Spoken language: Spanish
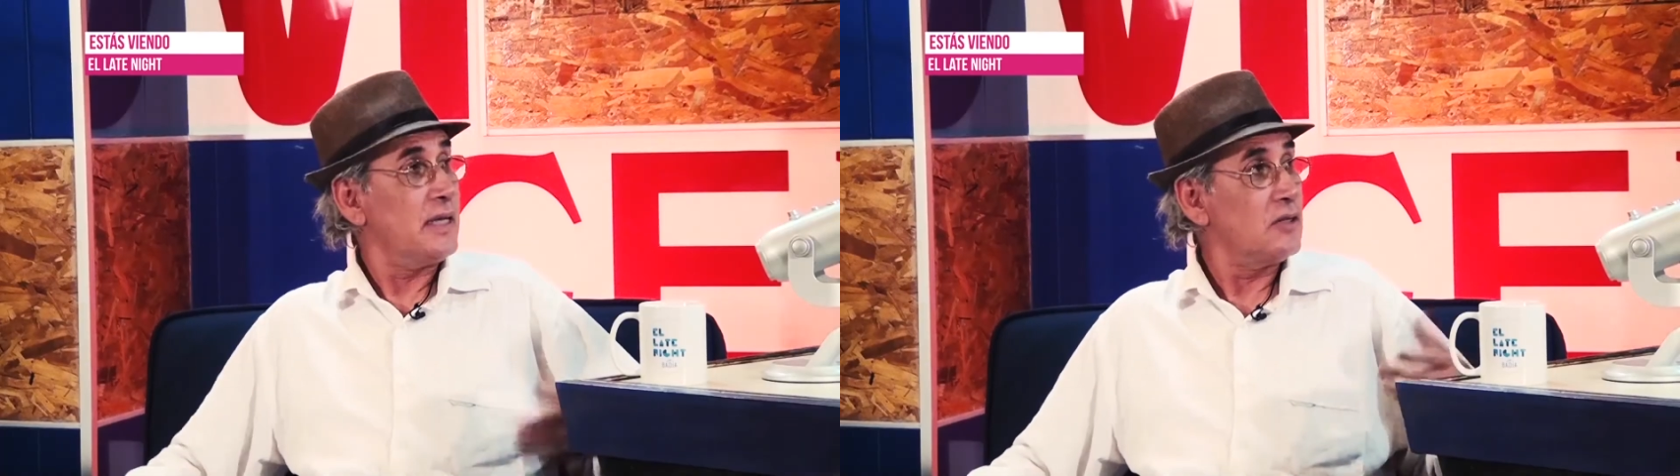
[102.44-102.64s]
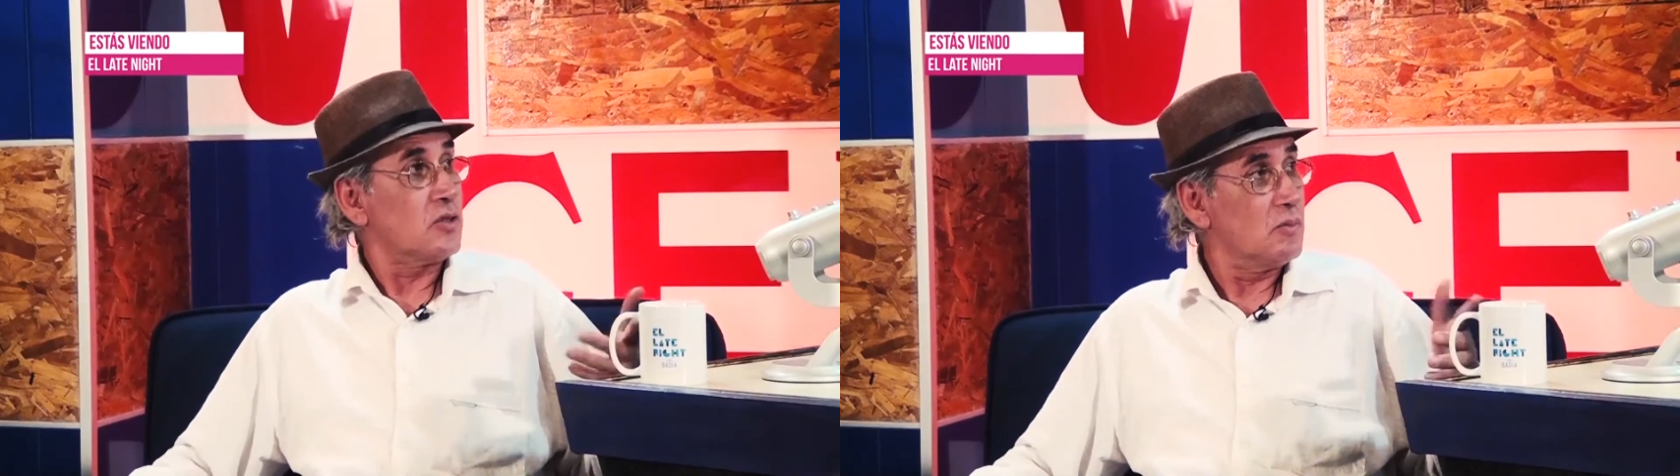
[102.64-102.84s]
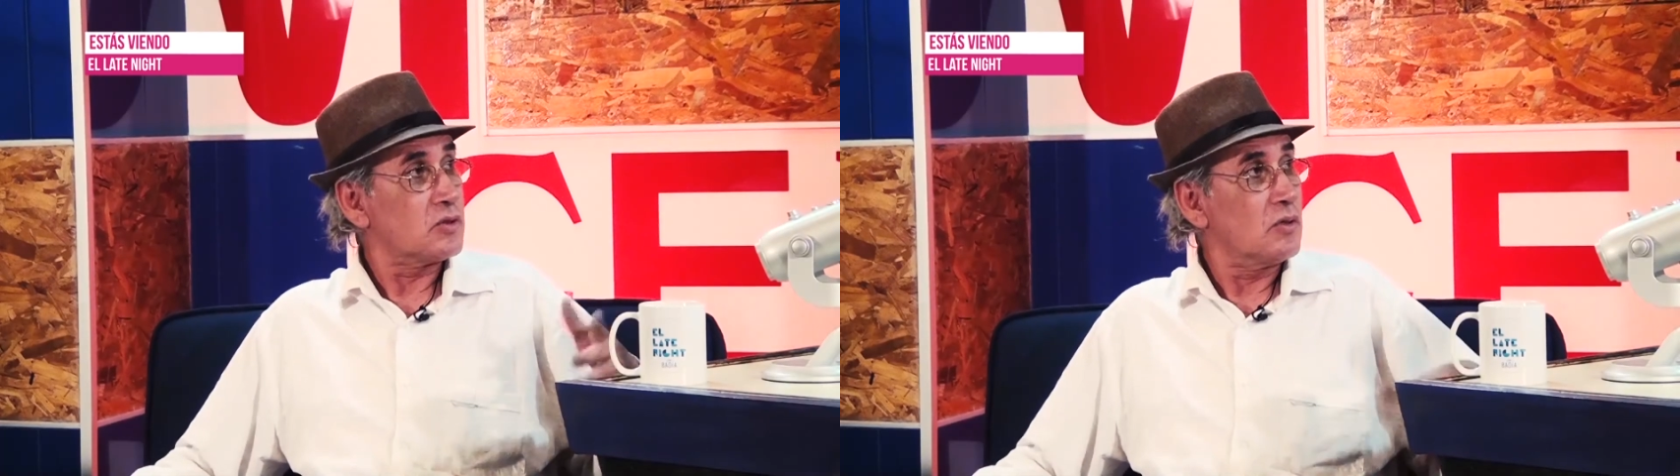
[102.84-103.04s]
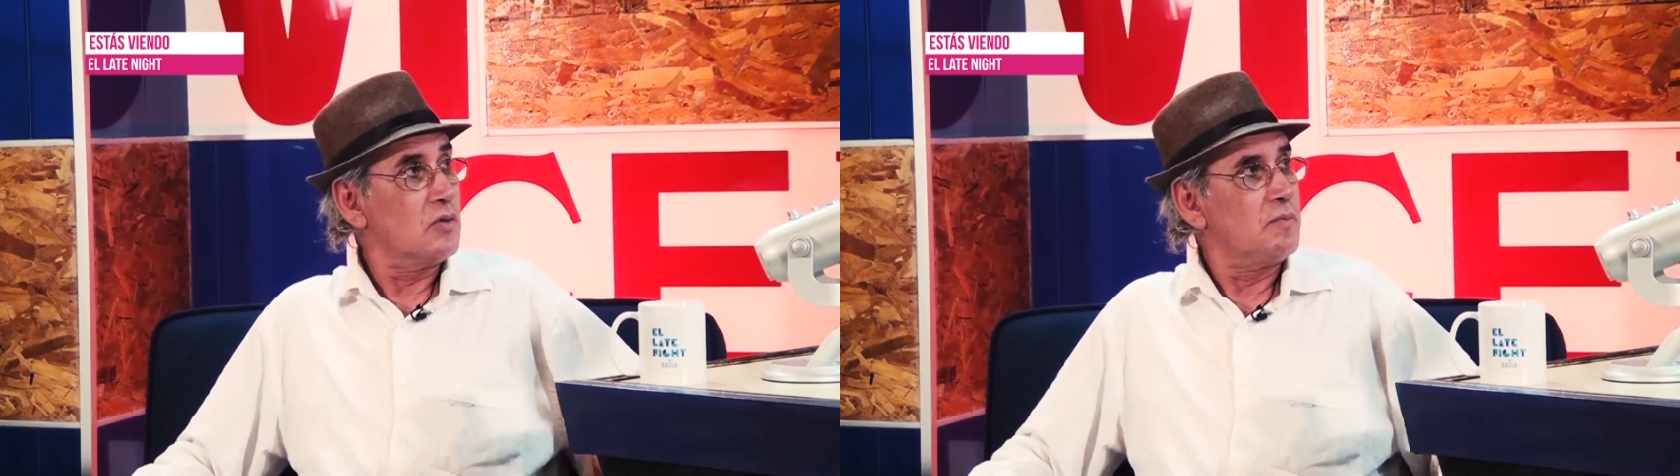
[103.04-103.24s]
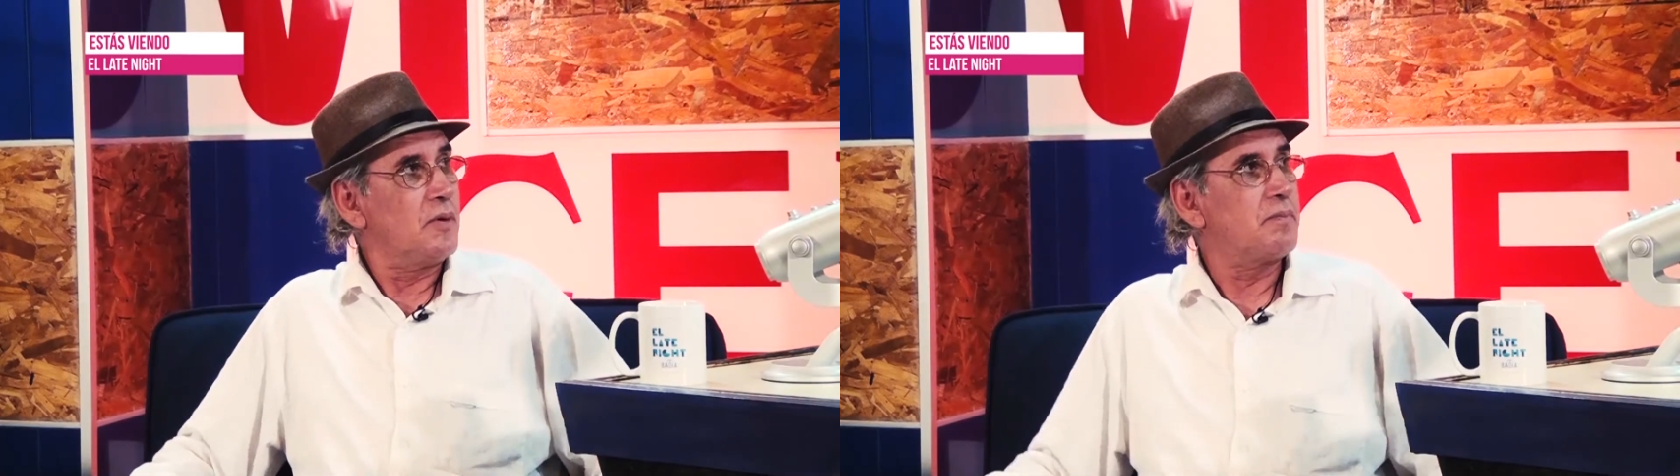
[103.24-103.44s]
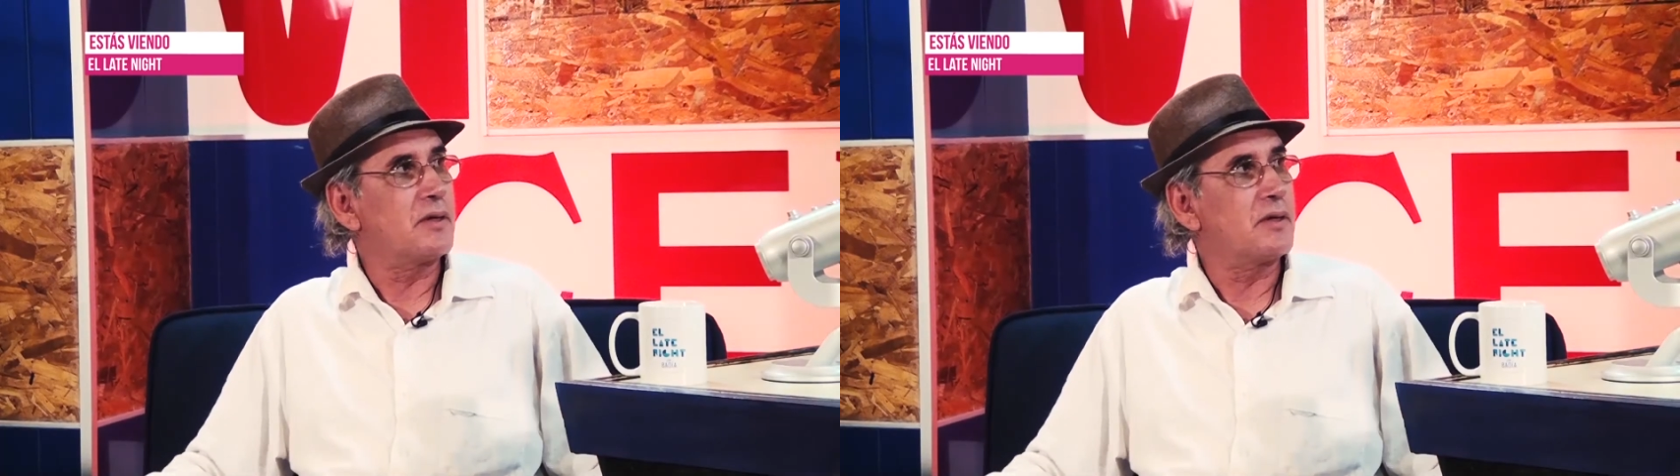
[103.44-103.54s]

ahora ya lo tomó otro grupo,